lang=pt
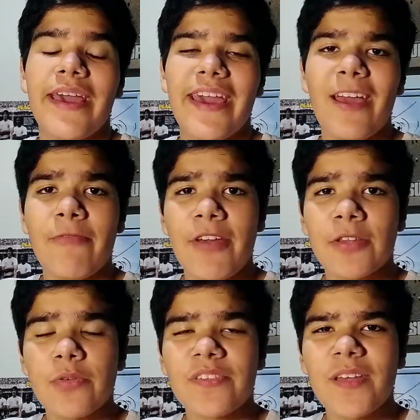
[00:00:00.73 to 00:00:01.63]

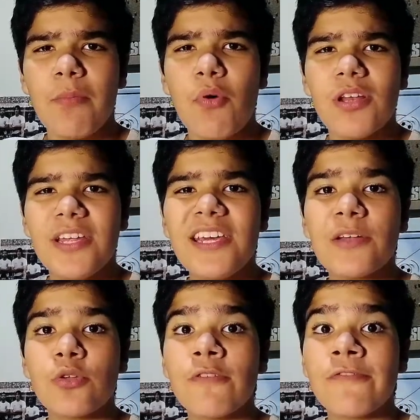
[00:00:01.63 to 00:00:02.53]
Everton
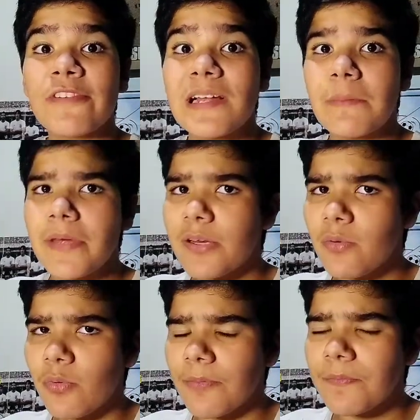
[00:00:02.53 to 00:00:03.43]
Cebolinha no
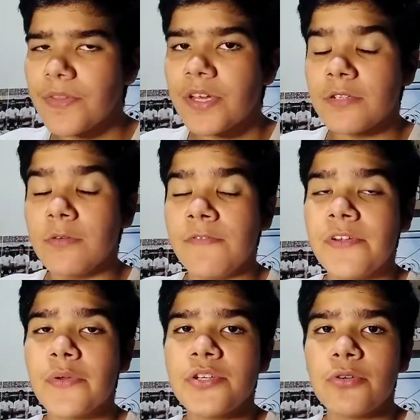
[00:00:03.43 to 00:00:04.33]
Flamengo. No
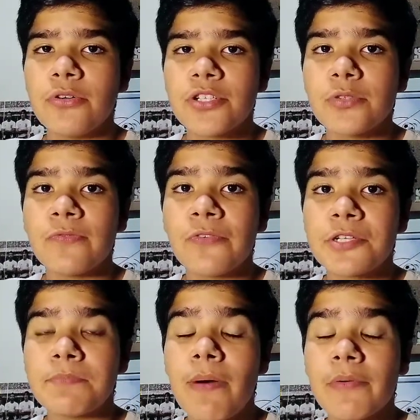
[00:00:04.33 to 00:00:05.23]
vídeo de hoje do
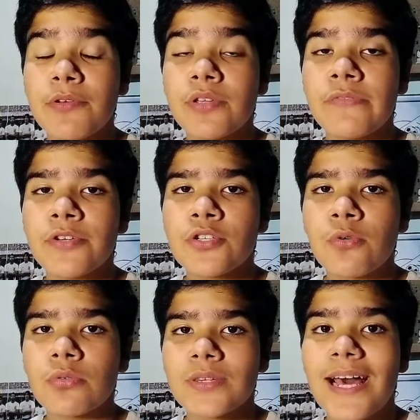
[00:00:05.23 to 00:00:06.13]
Futebol News eu vou te
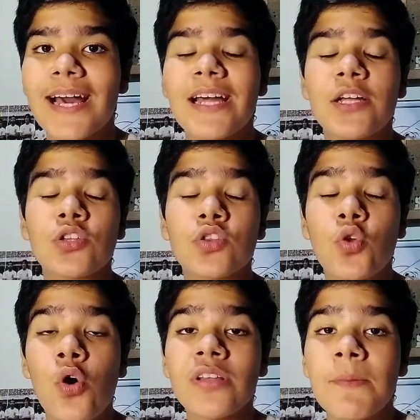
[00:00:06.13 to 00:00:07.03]
contar
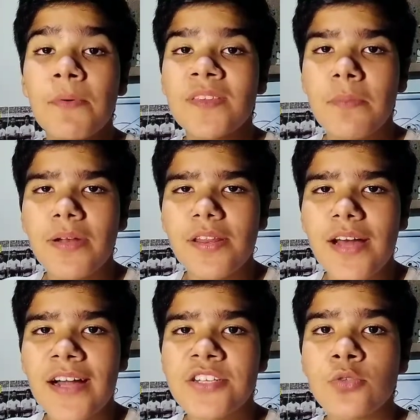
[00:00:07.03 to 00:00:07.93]
toda a
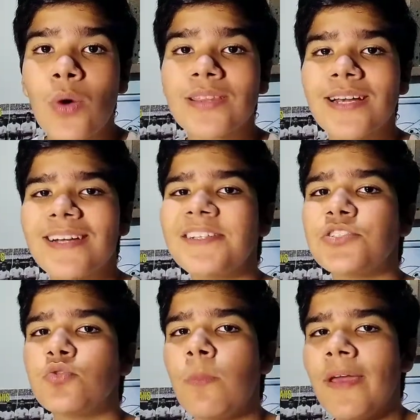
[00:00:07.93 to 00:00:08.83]
possibilidade do
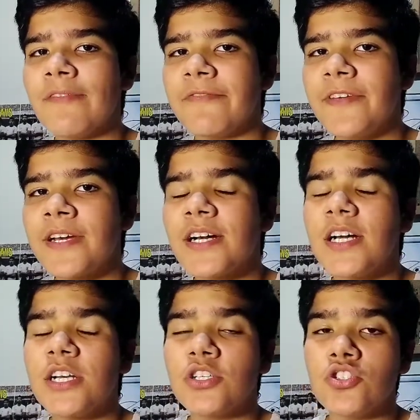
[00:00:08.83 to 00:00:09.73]
atacante do
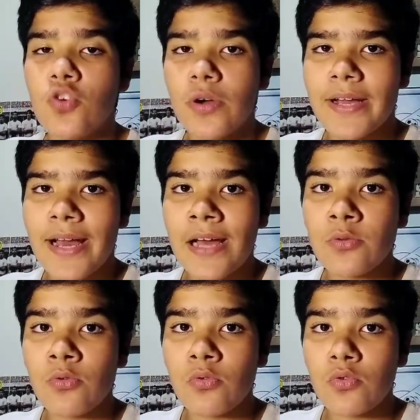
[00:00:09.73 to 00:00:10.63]
Benfica jogar
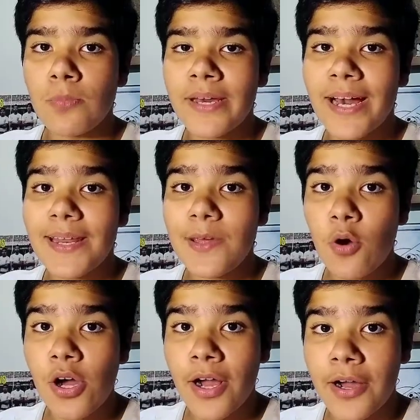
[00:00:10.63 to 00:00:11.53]
no clube
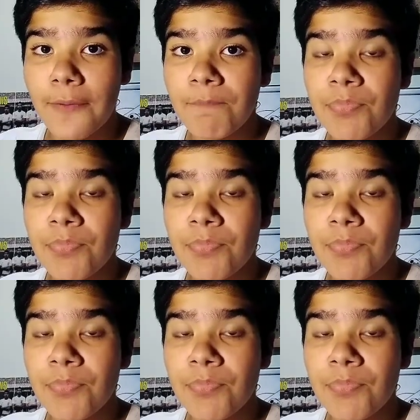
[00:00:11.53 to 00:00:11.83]
carioca.